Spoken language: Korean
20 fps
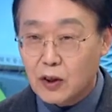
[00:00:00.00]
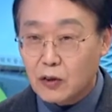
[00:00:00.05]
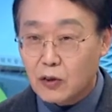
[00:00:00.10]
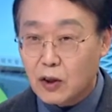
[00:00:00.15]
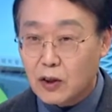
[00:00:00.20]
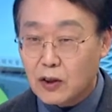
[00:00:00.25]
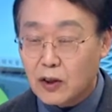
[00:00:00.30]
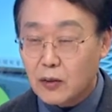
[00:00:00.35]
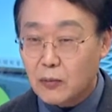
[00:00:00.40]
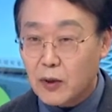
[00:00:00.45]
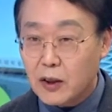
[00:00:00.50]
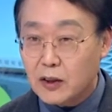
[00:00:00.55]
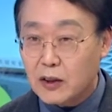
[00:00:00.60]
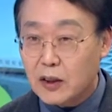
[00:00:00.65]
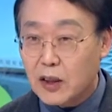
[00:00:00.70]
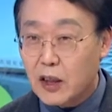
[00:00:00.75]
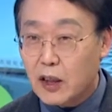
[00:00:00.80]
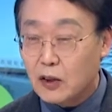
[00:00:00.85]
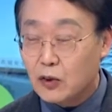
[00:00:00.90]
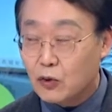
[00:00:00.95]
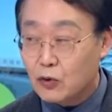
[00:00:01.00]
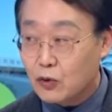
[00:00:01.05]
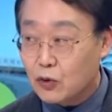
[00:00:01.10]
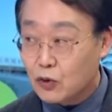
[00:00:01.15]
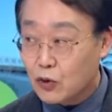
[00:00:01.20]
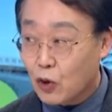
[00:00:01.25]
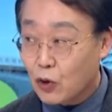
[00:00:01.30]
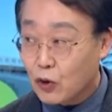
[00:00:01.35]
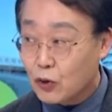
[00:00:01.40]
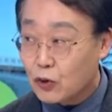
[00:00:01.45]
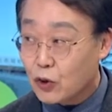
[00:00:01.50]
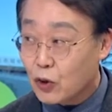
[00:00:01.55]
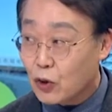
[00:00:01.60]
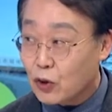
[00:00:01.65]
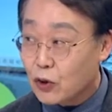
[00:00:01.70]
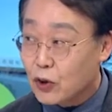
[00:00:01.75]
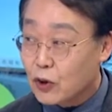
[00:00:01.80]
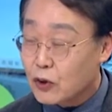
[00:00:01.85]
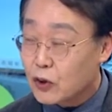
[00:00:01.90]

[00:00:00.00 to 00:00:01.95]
굉장히 막 예외적으로 열어줘요.